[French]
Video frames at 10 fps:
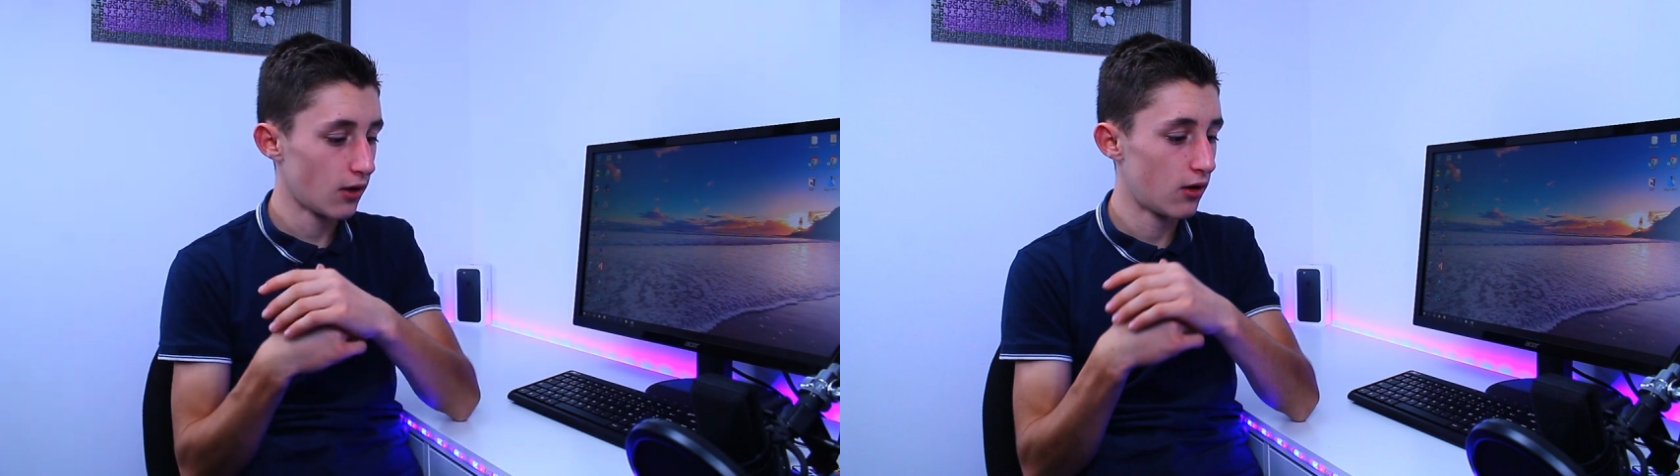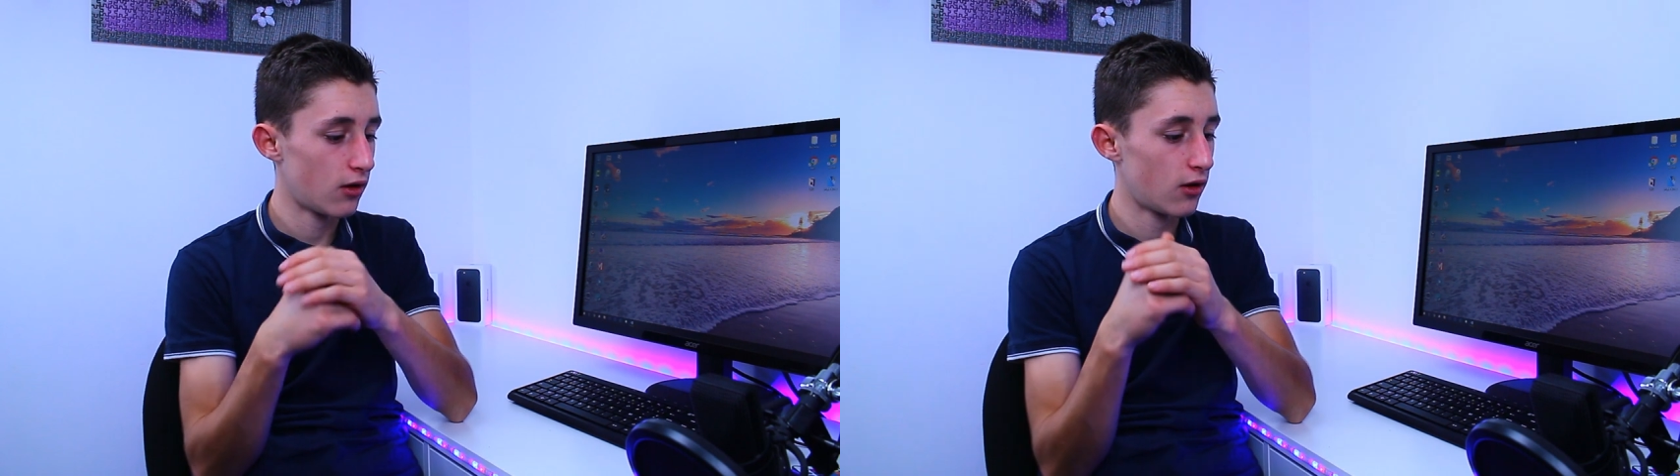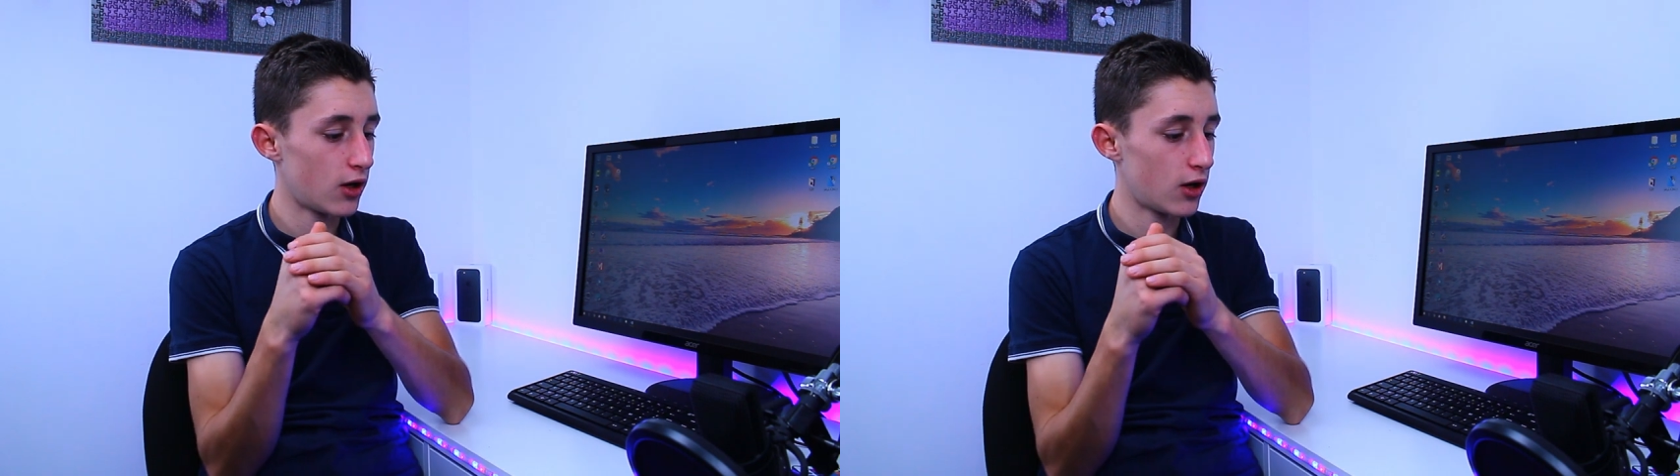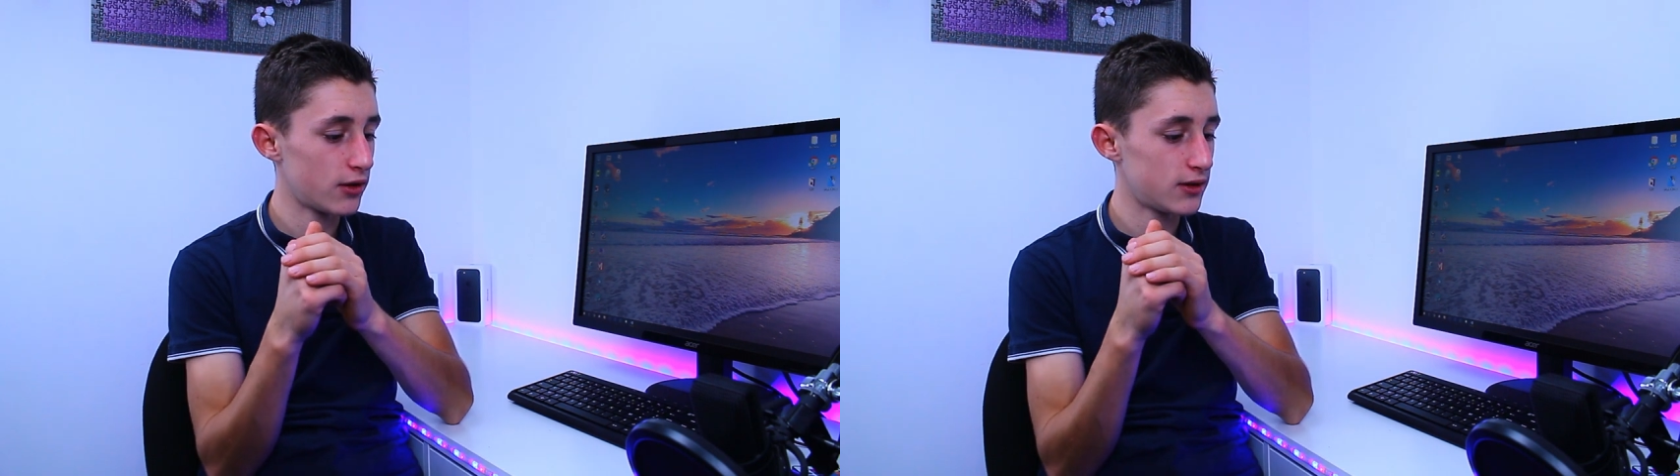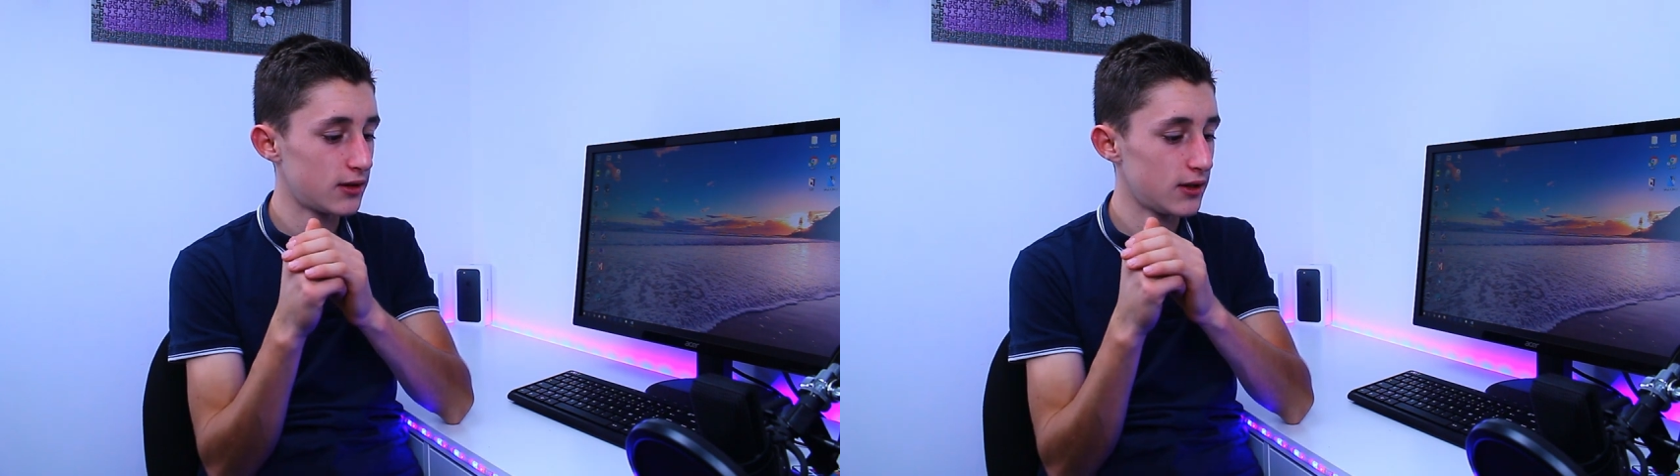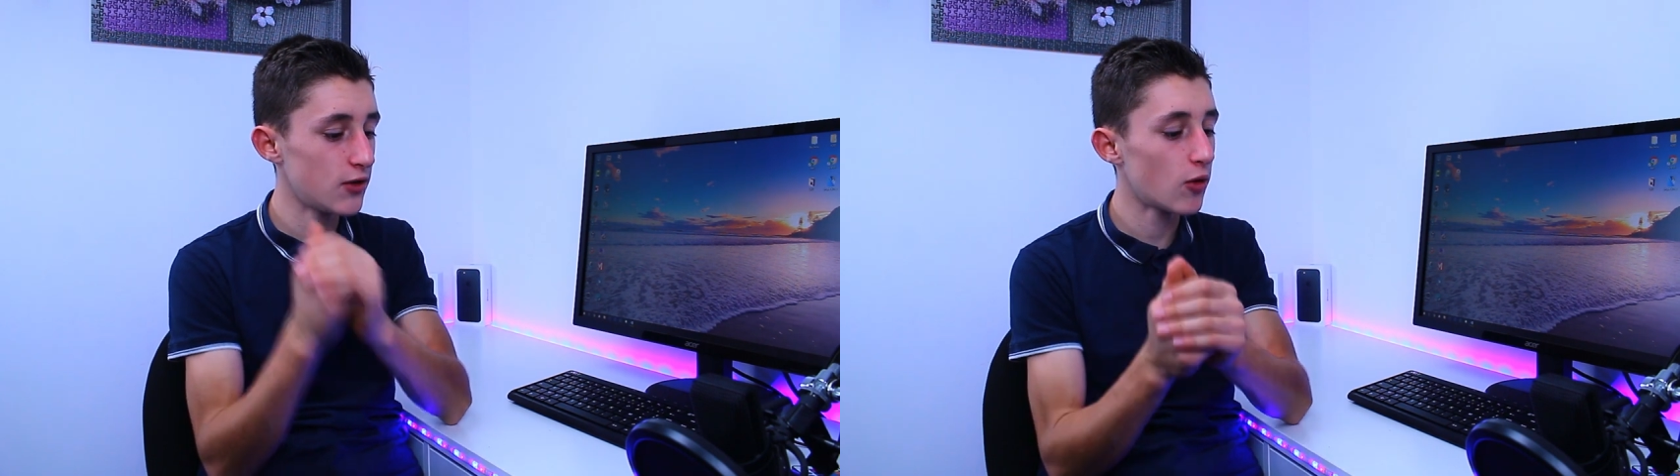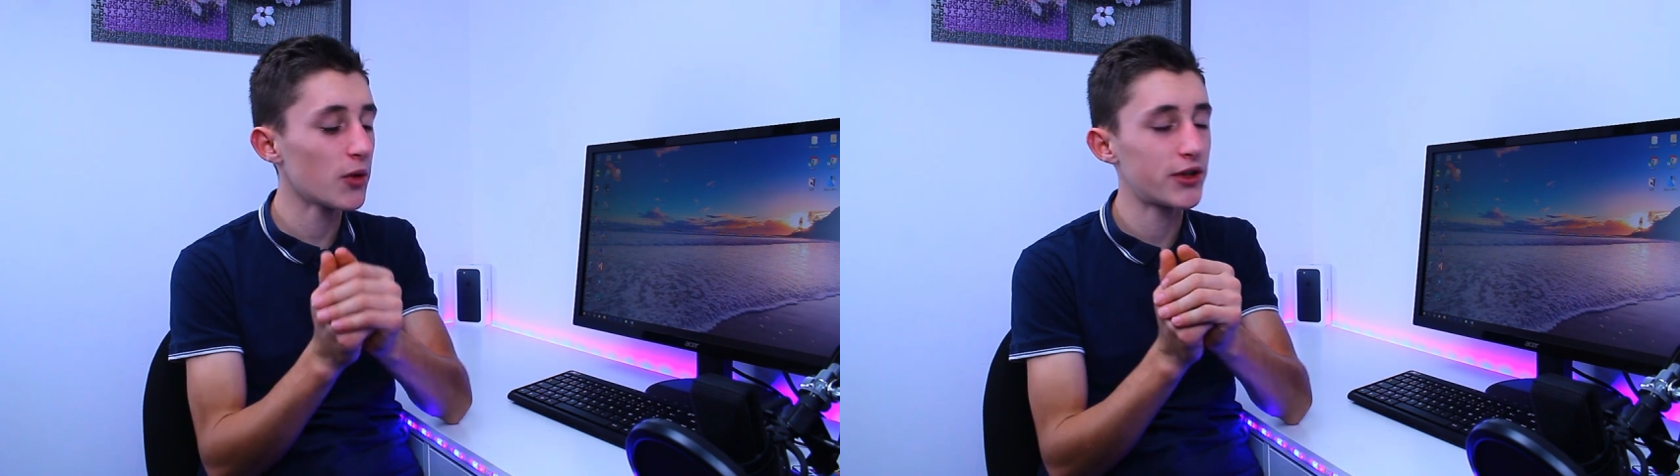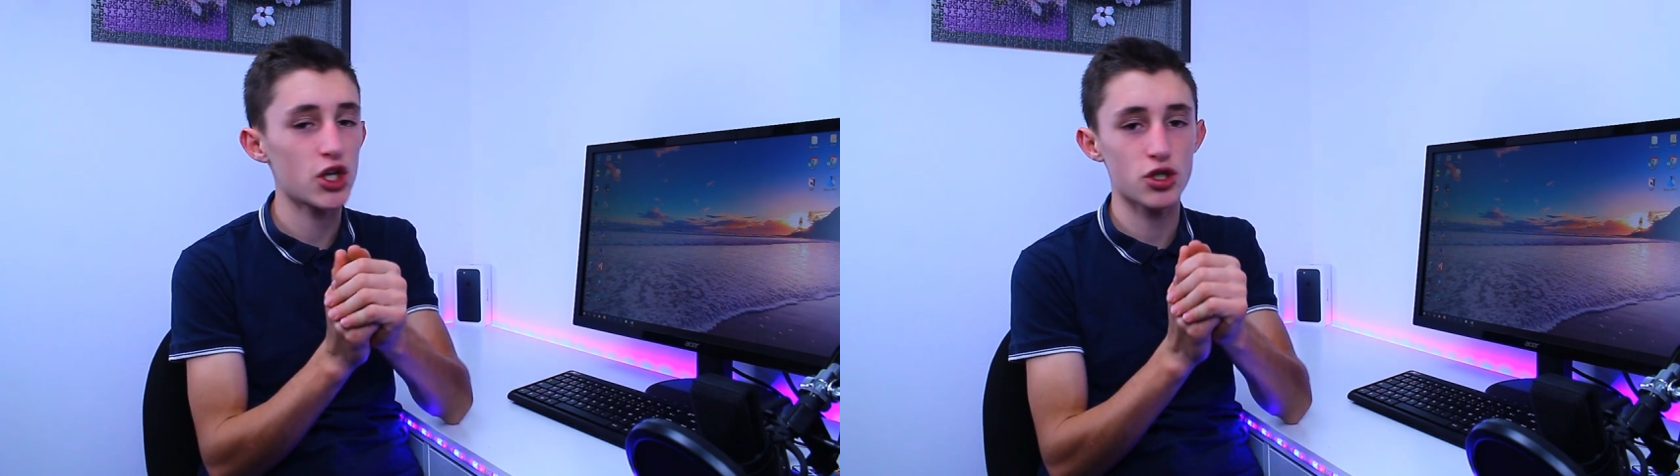Euh, niveau
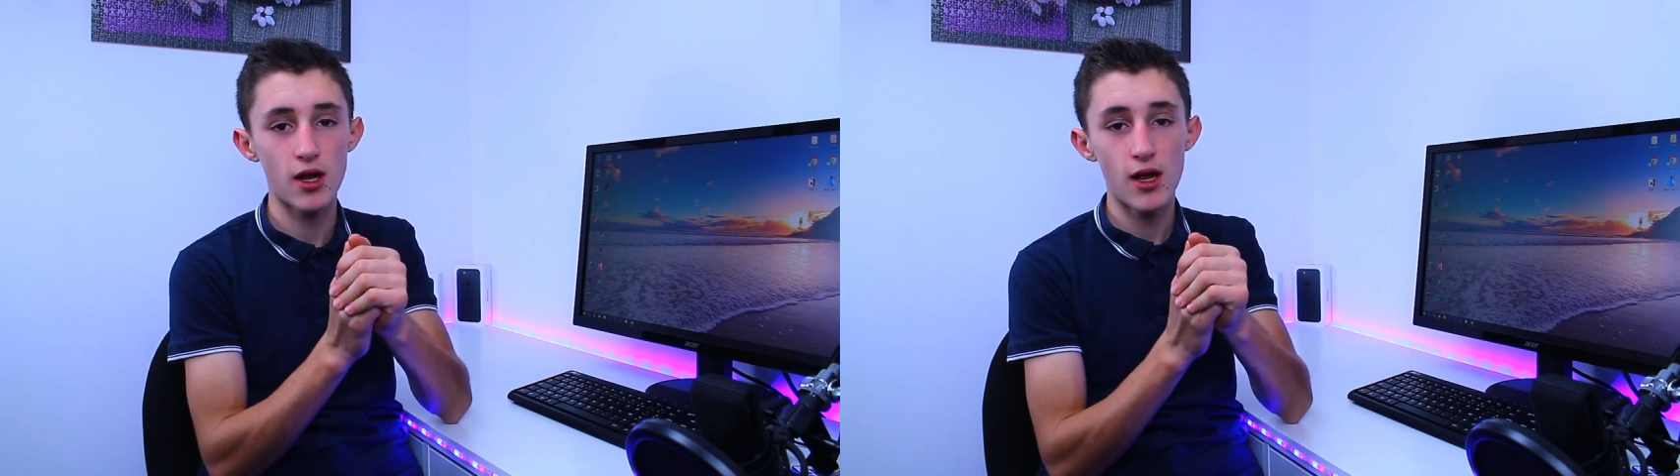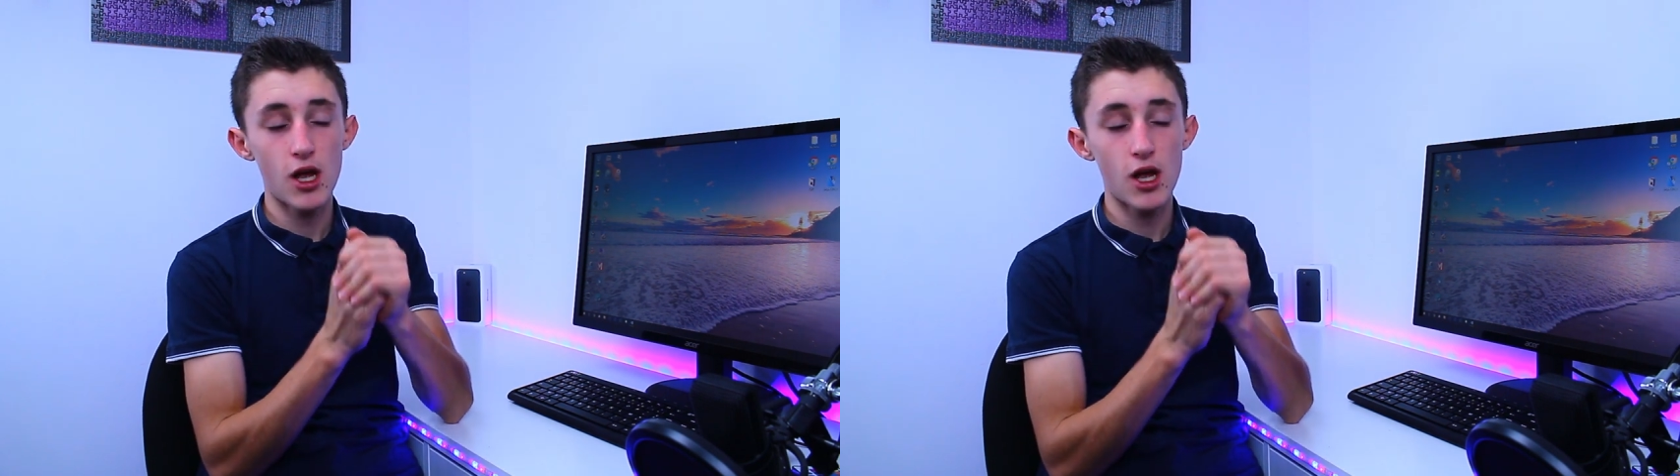montage,